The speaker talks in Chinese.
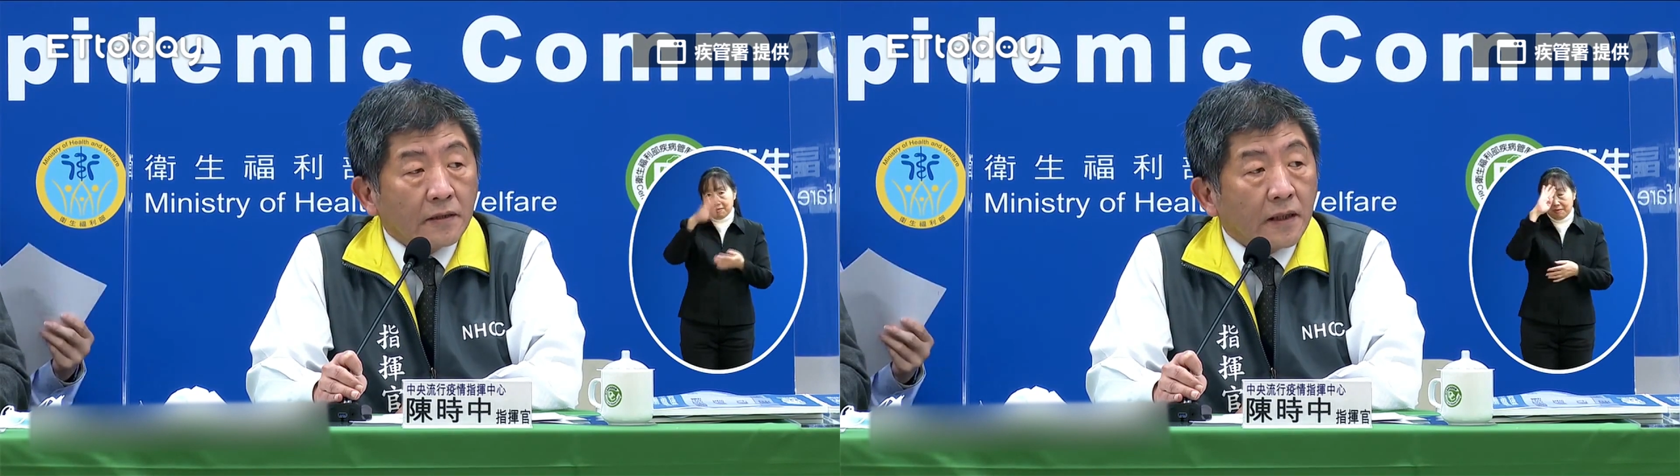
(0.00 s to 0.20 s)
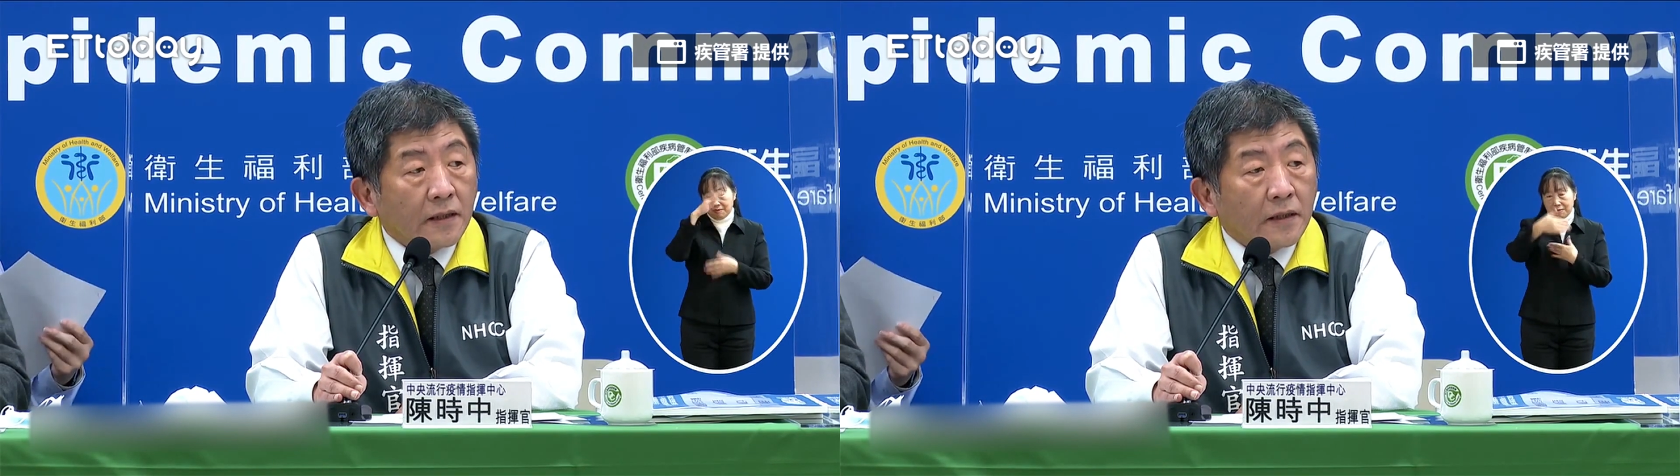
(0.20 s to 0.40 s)

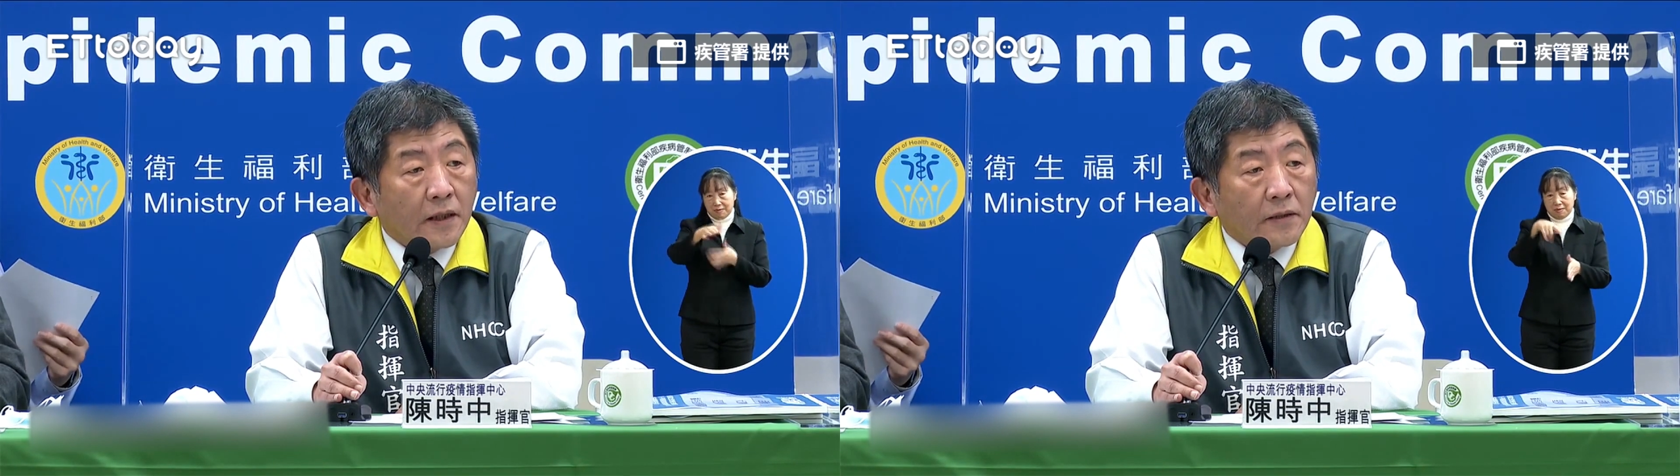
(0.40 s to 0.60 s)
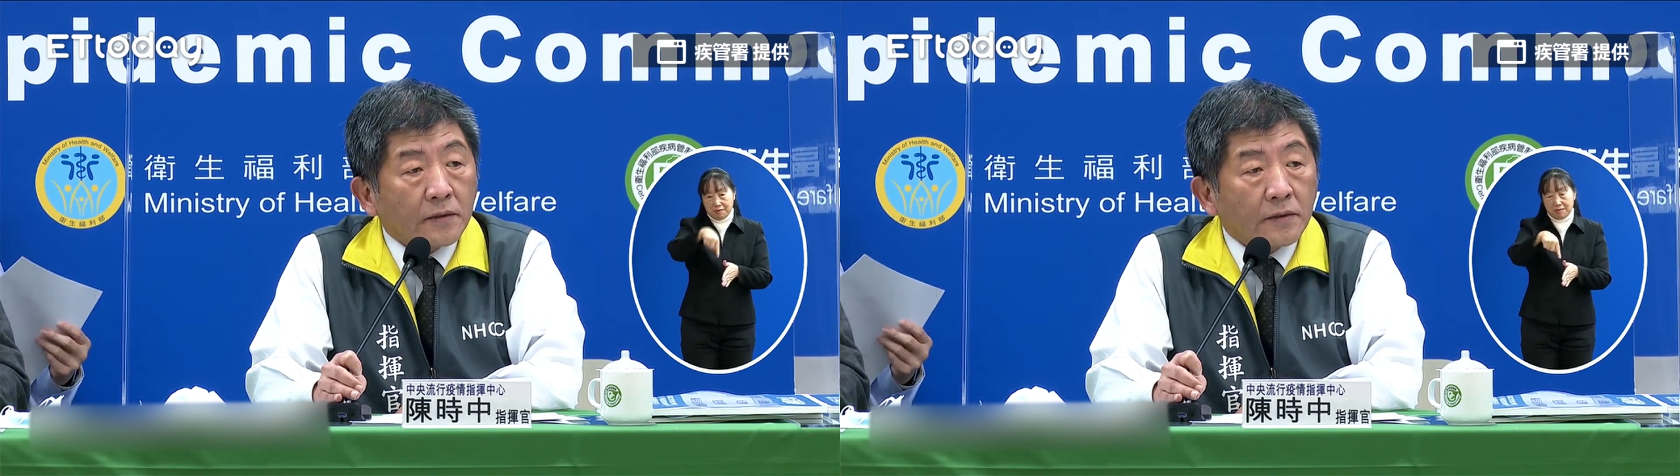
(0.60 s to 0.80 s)
在医
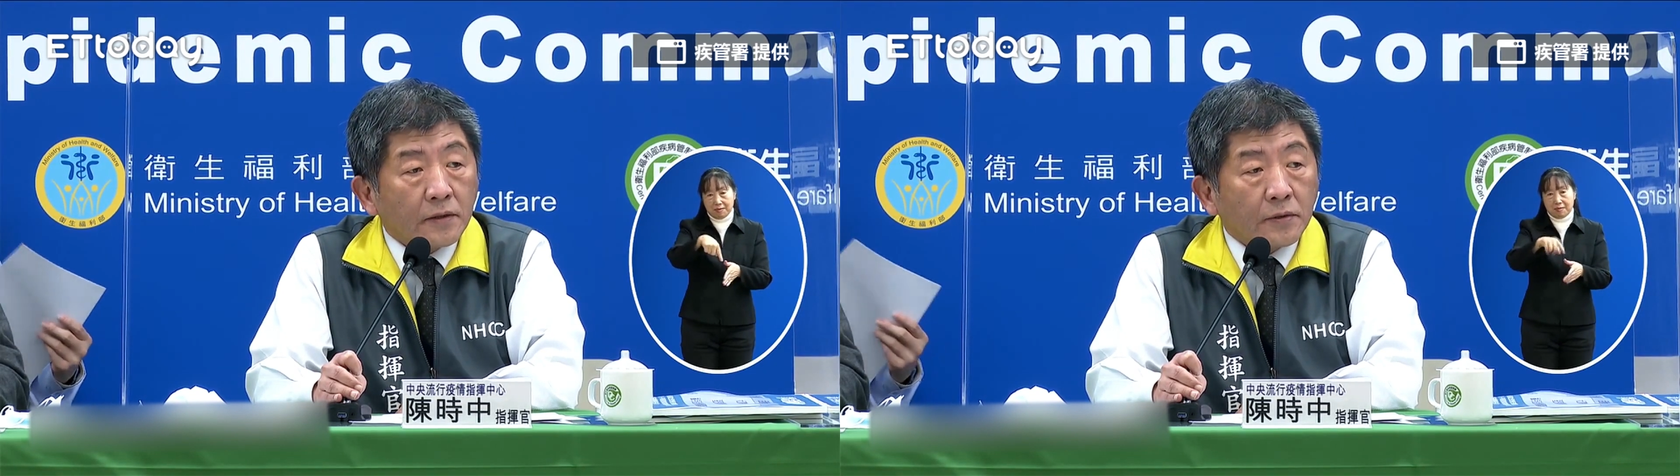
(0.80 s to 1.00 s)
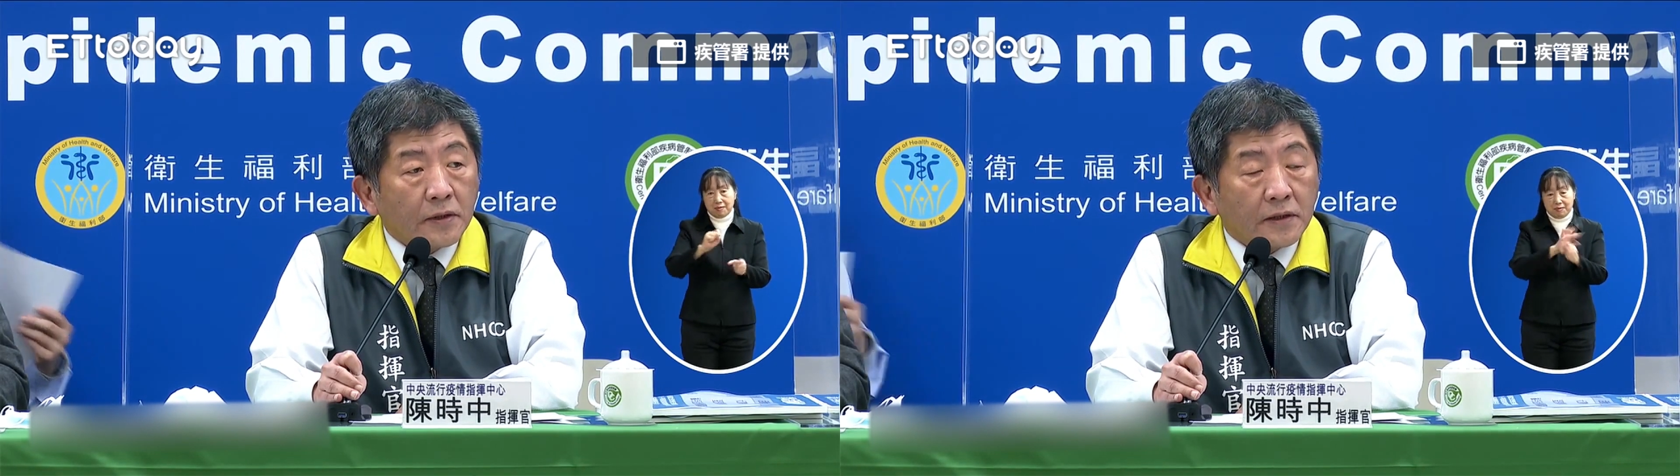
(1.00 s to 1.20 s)
疗中
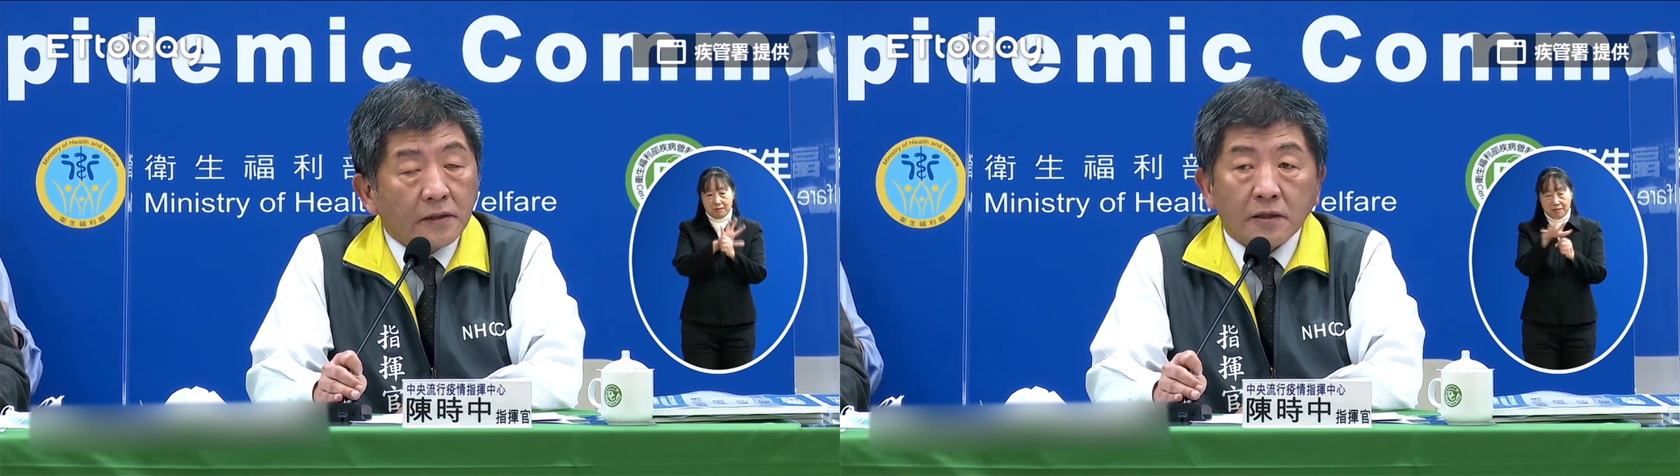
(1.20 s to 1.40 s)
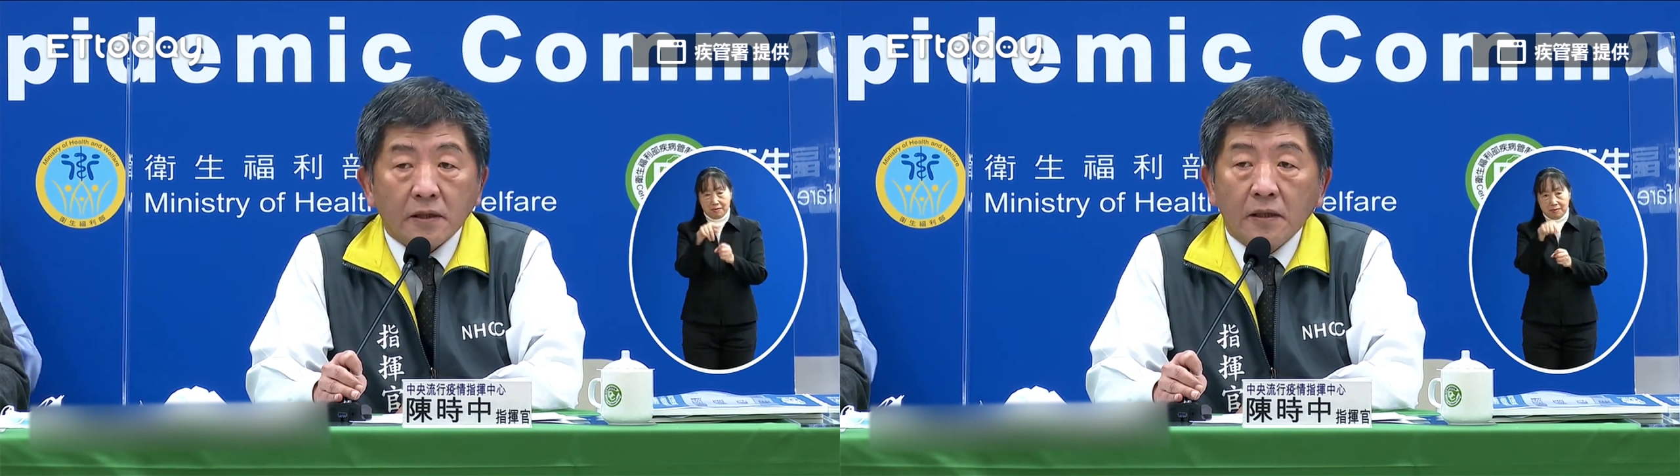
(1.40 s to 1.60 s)
的确
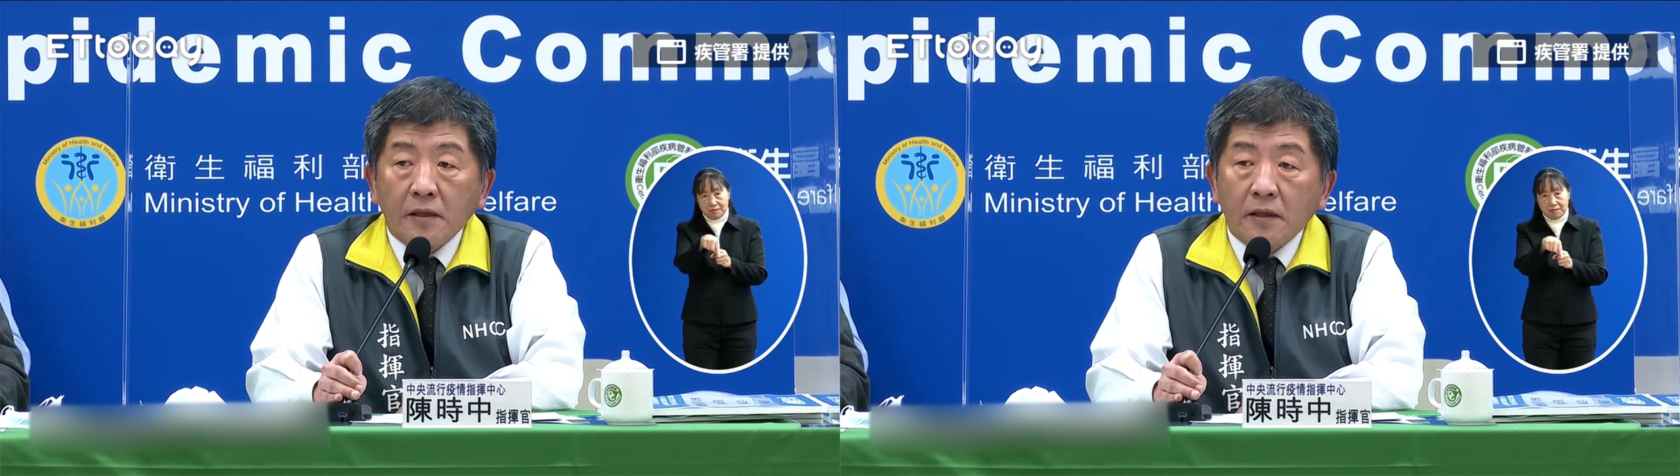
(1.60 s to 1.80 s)
诊者，